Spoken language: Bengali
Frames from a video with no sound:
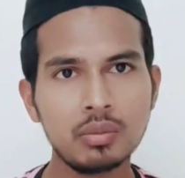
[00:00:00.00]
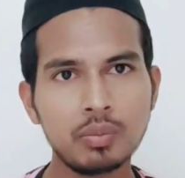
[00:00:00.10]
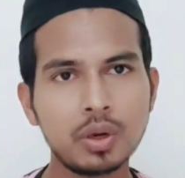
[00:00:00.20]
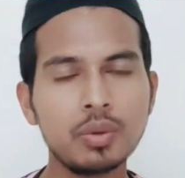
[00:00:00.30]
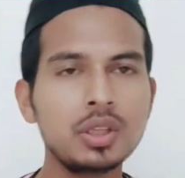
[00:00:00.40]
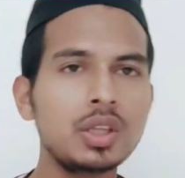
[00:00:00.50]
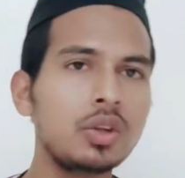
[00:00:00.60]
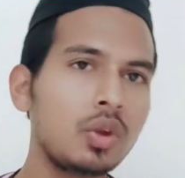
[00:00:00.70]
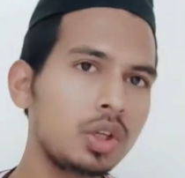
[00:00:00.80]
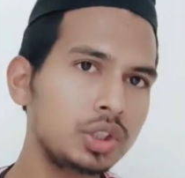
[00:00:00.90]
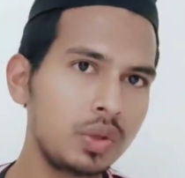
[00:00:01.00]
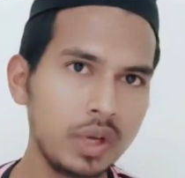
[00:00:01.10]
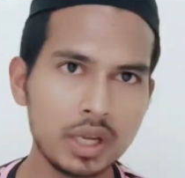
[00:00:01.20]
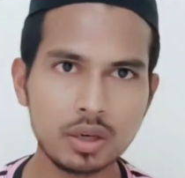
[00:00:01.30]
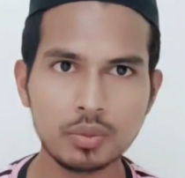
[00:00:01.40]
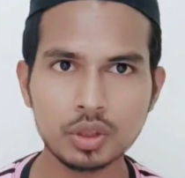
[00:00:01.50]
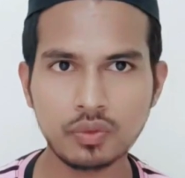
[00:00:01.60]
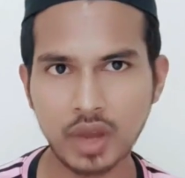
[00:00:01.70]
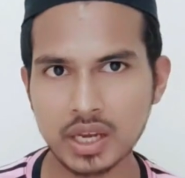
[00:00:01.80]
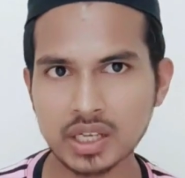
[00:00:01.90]
পরবর্তীতে নয়শো রিয়ালের মতো
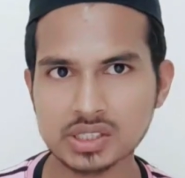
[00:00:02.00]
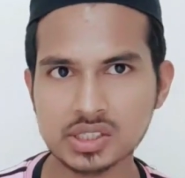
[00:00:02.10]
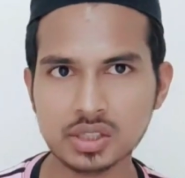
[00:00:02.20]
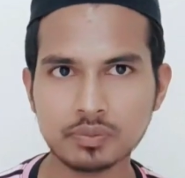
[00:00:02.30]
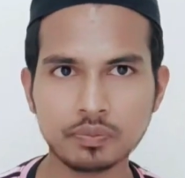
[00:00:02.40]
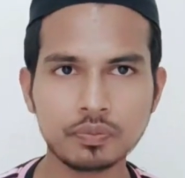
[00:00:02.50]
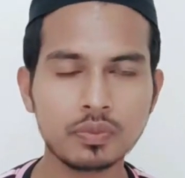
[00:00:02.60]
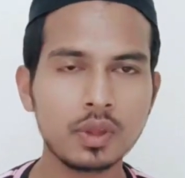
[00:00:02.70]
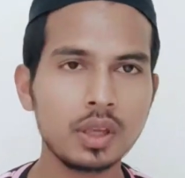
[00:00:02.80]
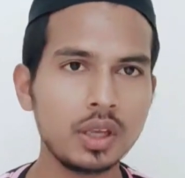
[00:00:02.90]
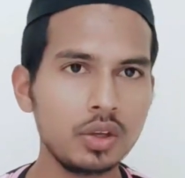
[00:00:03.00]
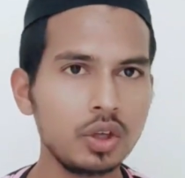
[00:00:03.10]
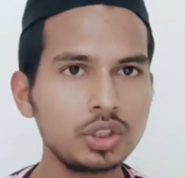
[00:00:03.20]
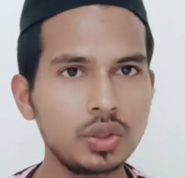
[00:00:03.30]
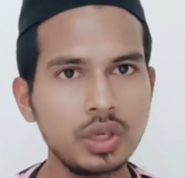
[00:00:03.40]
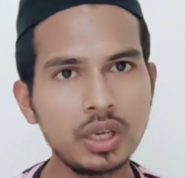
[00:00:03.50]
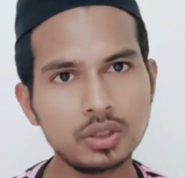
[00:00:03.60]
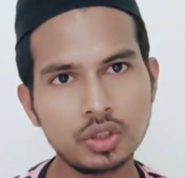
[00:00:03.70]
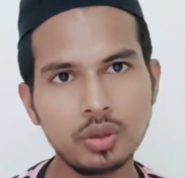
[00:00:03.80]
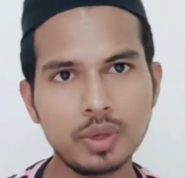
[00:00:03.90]
ফাইন আসছে এই নয়শো রিয়াল
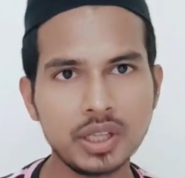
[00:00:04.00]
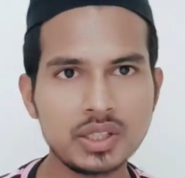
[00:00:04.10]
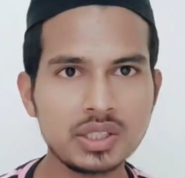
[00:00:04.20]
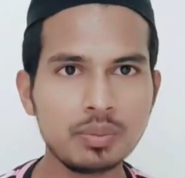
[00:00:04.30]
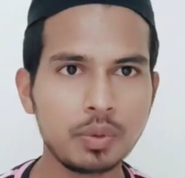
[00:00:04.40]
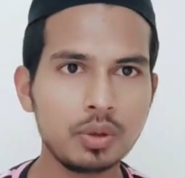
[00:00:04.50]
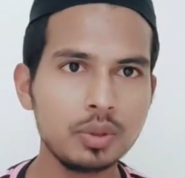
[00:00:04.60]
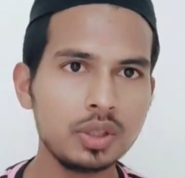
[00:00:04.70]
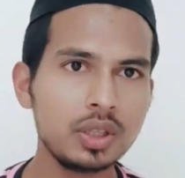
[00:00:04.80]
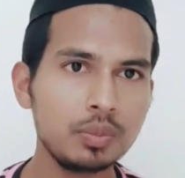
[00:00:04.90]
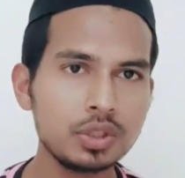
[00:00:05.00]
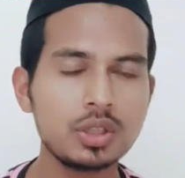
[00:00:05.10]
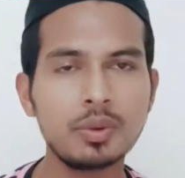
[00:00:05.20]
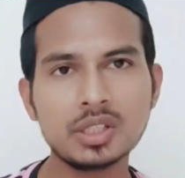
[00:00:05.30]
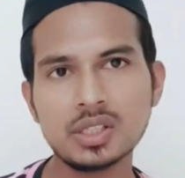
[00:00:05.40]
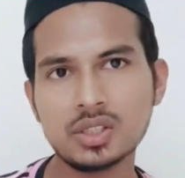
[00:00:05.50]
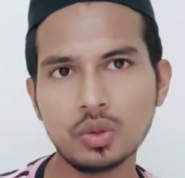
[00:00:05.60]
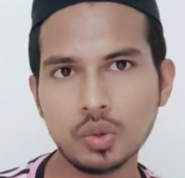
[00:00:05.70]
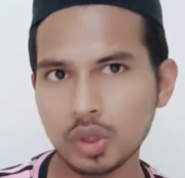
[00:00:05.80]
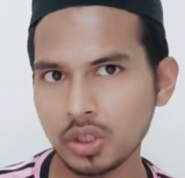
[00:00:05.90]
জরিমানা দিছে পরবর্তীতে বুঝতে পারছে যে
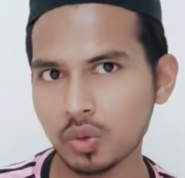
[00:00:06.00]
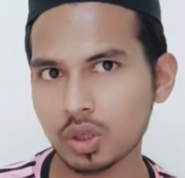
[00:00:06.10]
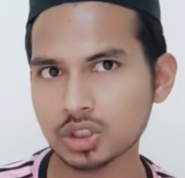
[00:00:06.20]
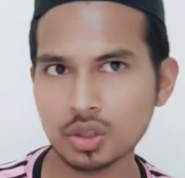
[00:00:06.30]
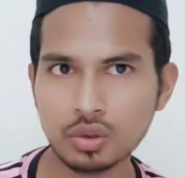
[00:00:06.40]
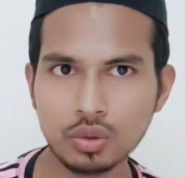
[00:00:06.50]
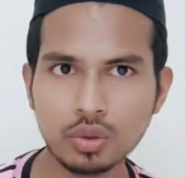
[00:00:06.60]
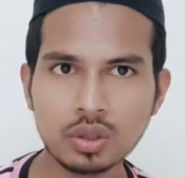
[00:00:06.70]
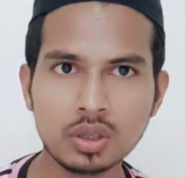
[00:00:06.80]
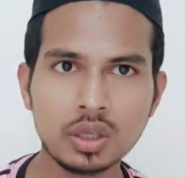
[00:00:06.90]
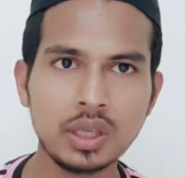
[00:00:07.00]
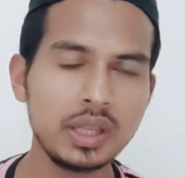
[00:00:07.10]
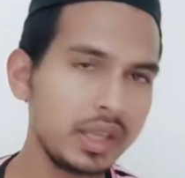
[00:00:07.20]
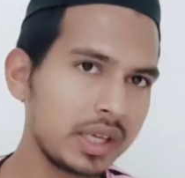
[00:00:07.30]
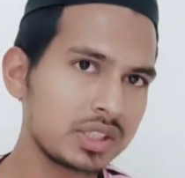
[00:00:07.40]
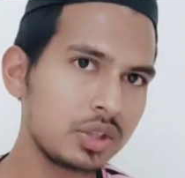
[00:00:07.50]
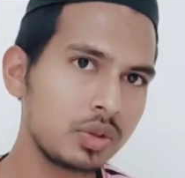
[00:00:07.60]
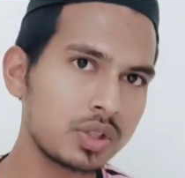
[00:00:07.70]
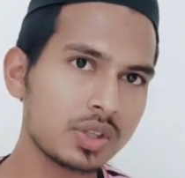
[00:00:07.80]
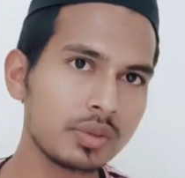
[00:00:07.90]
ওই অসাধু লোক এই কাজটি
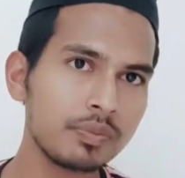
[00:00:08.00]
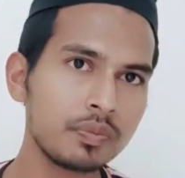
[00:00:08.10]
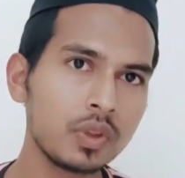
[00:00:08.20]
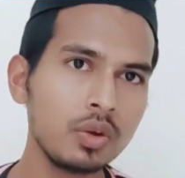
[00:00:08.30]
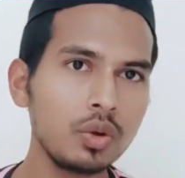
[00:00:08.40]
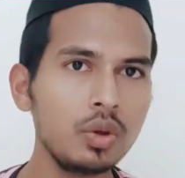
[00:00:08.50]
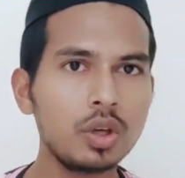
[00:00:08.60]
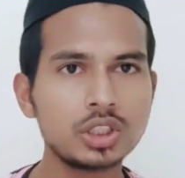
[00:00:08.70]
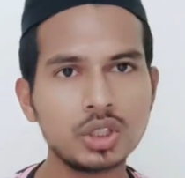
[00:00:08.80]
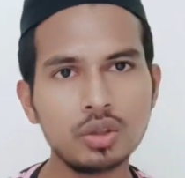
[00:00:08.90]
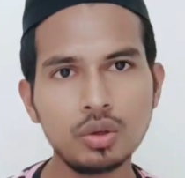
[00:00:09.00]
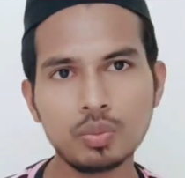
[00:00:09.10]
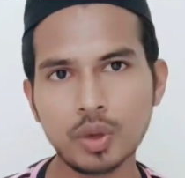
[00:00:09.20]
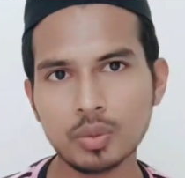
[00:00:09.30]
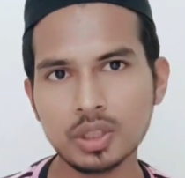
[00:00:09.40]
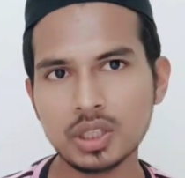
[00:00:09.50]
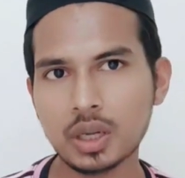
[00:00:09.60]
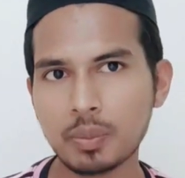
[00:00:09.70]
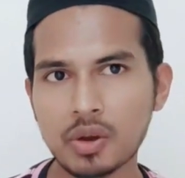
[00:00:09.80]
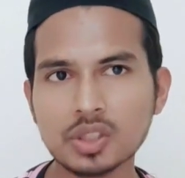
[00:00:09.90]
করছে ওই অসাধু লোক পরবর্তীতে
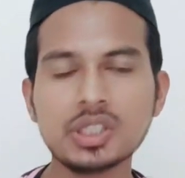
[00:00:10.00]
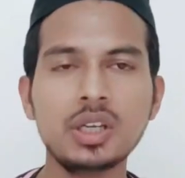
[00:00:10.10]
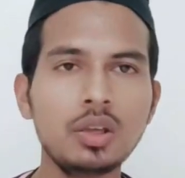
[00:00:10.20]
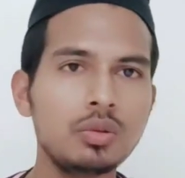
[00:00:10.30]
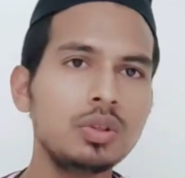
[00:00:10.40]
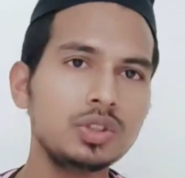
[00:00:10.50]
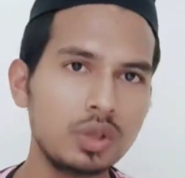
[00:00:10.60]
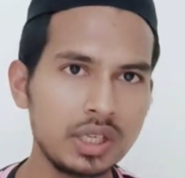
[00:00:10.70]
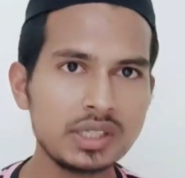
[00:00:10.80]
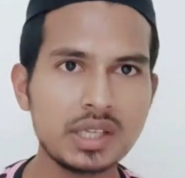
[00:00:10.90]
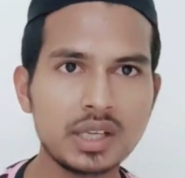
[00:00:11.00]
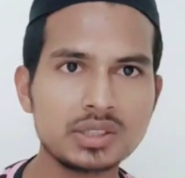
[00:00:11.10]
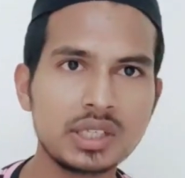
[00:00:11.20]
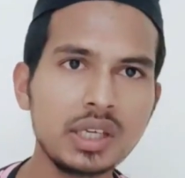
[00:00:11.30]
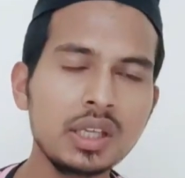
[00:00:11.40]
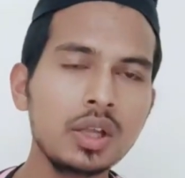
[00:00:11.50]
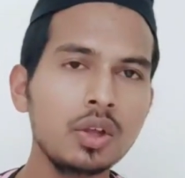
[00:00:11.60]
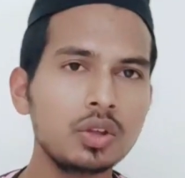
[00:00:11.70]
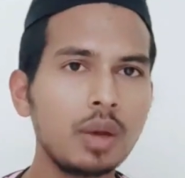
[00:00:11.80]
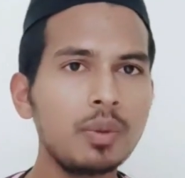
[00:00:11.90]
আর পাওয়া যায় না উনি চলে গেছে আরেক জায়গায়
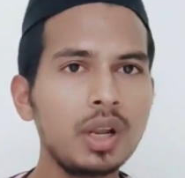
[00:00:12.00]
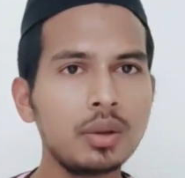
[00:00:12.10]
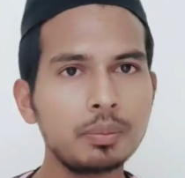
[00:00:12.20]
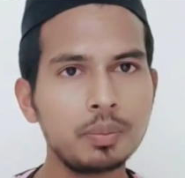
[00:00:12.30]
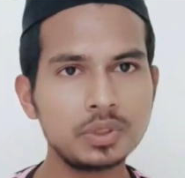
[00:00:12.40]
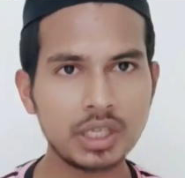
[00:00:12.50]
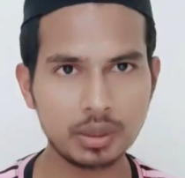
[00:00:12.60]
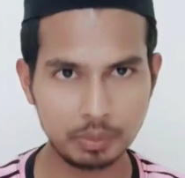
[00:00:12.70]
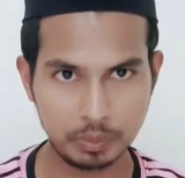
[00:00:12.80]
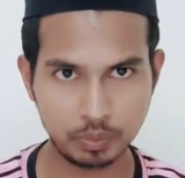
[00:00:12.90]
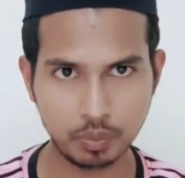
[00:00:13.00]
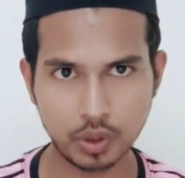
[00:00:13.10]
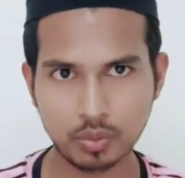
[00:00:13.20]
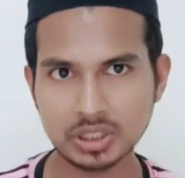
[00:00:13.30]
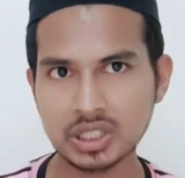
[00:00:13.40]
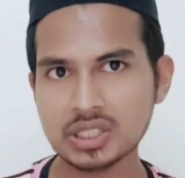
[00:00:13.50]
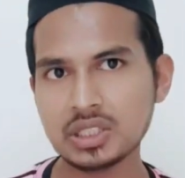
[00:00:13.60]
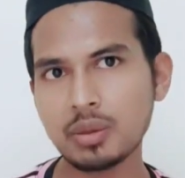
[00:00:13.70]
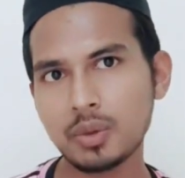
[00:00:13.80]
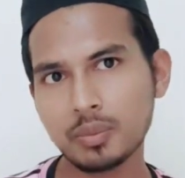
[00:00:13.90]
তো আমরা যারা প্রবাসে আছি
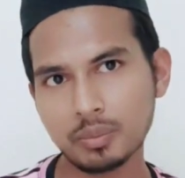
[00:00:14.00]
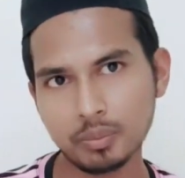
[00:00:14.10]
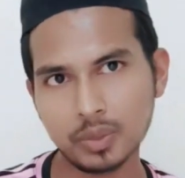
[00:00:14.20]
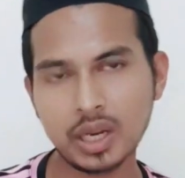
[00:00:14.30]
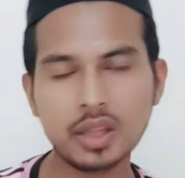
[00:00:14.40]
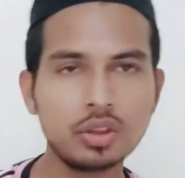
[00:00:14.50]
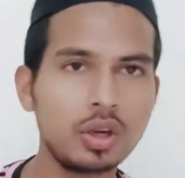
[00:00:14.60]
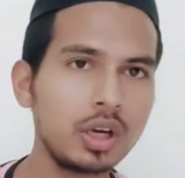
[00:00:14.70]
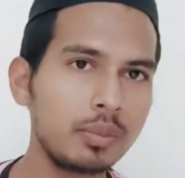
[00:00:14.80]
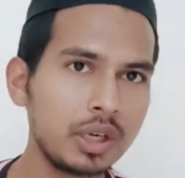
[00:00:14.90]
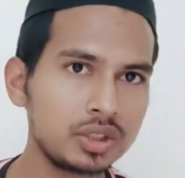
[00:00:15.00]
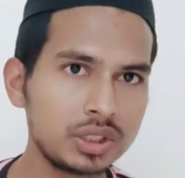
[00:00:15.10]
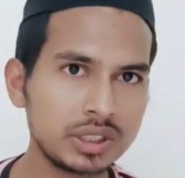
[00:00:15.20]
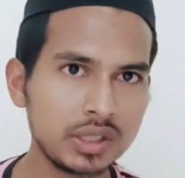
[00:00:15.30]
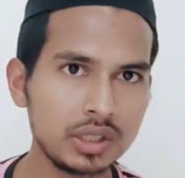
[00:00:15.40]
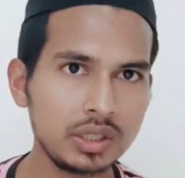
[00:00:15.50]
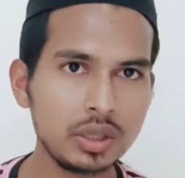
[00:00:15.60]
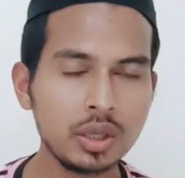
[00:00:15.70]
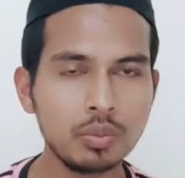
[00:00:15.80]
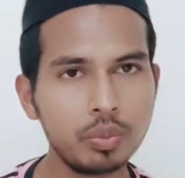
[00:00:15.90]
আমরা নানান ধরনের মানুষের সাথে
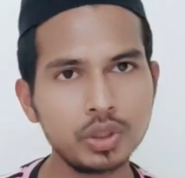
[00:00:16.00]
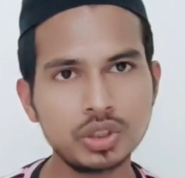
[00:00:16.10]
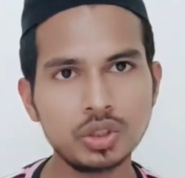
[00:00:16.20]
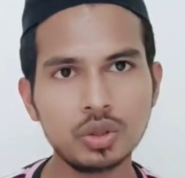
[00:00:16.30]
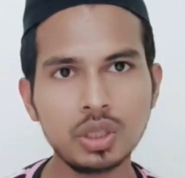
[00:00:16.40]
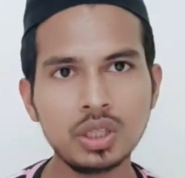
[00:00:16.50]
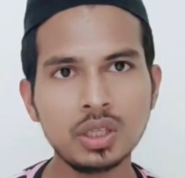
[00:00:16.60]
পরিচিত হই